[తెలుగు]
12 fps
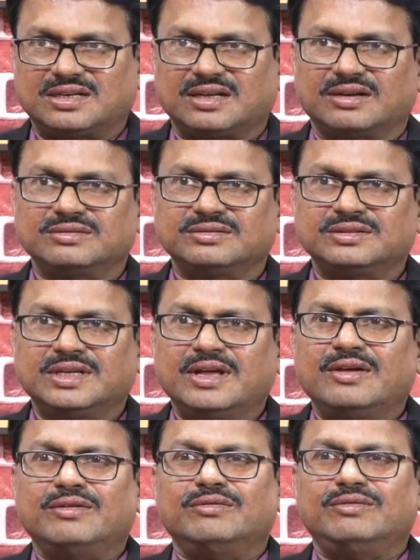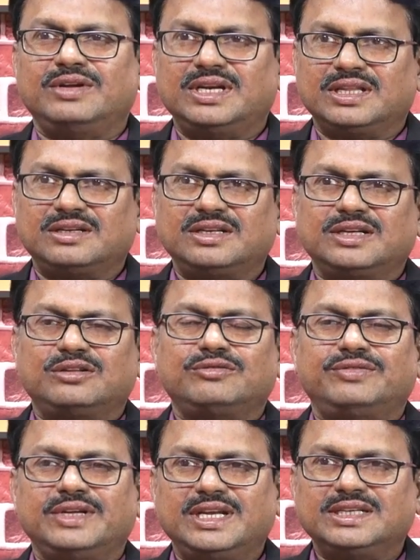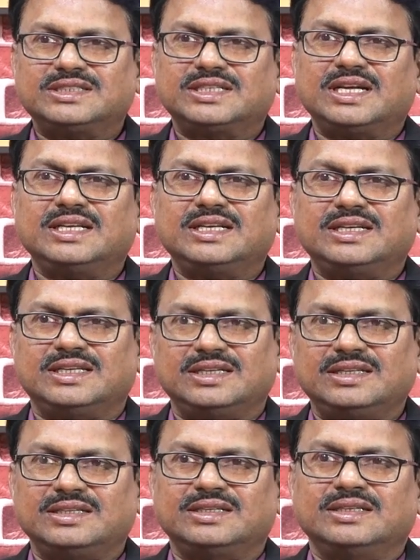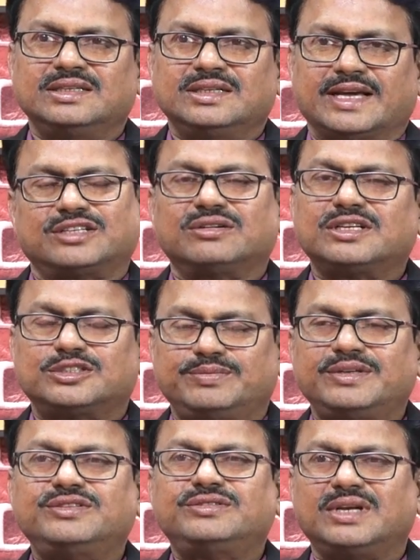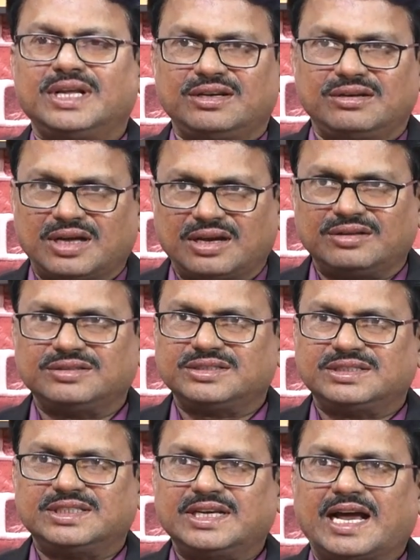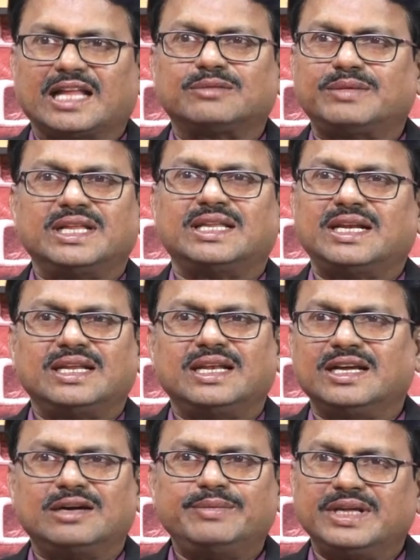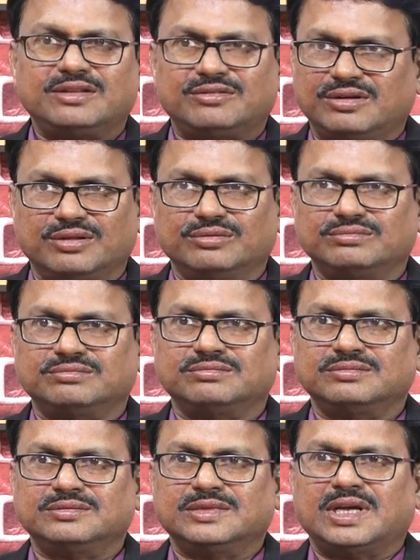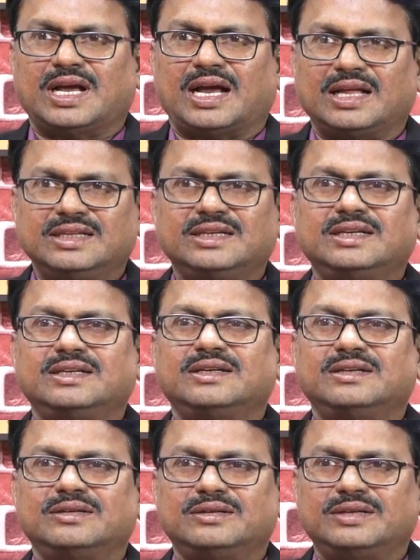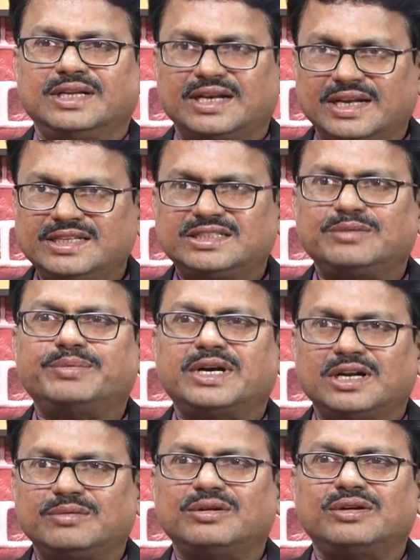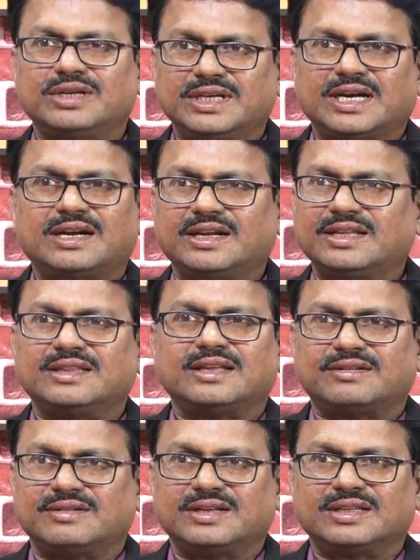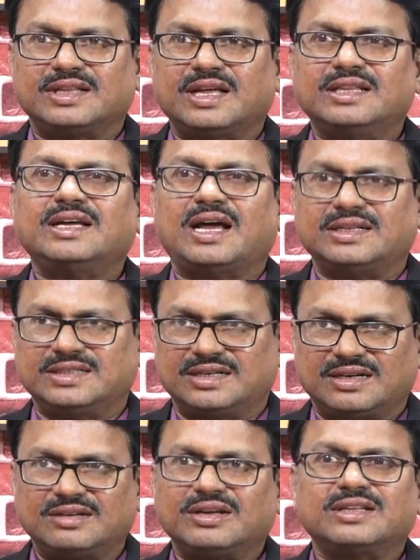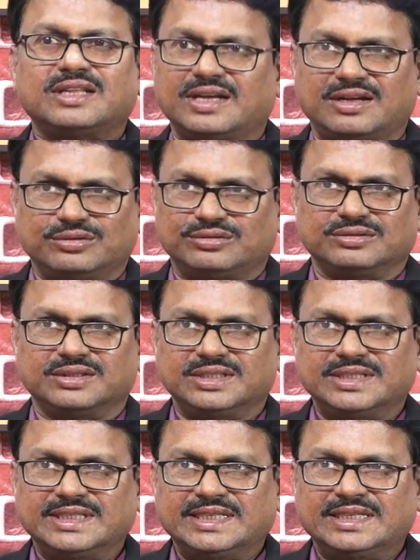అంటారు వీళ్ళిద్దరూ ఏదో ఫీలింగ్స్ కలిగి యాక్చువల్గా స్పిరిచువల్ లైన్లో ఆలోచిస్తే ఆత్మ అనే దానికి లింగభేదం ఉండదు అది నిర్ణయించిన పిండంలోకి ఎంటర్ అయిన తర్వాత అది ఆ జెండర్గా తయారవుతుంది